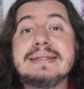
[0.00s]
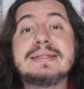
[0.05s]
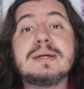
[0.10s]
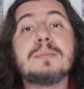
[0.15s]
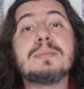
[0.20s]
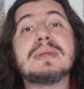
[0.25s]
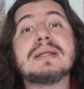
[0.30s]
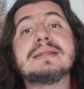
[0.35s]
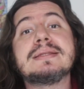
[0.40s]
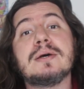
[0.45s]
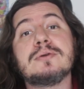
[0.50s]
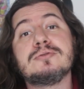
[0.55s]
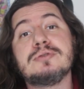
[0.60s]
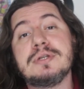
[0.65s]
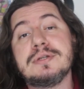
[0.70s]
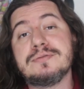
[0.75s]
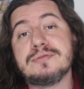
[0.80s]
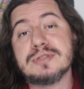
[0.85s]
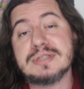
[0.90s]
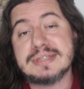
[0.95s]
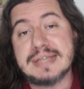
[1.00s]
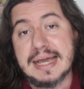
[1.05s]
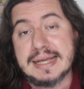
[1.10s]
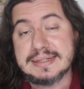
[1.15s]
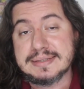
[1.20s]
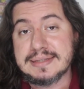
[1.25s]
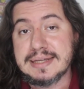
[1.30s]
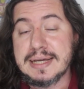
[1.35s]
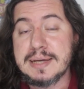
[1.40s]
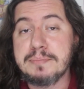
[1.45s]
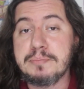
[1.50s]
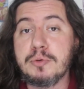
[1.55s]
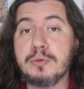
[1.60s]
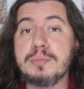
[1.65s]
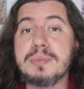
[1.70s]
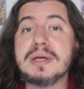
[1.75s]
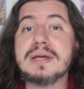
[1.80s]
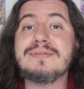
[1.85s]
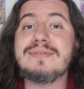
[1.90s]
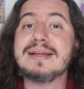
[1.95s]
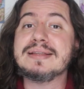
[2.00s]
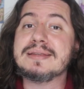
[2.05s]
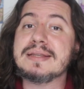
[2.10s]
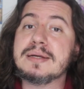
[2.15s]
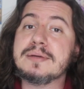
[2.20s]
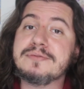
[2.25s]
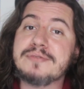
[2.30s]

Então, Platão, no livro 7 da República, vai,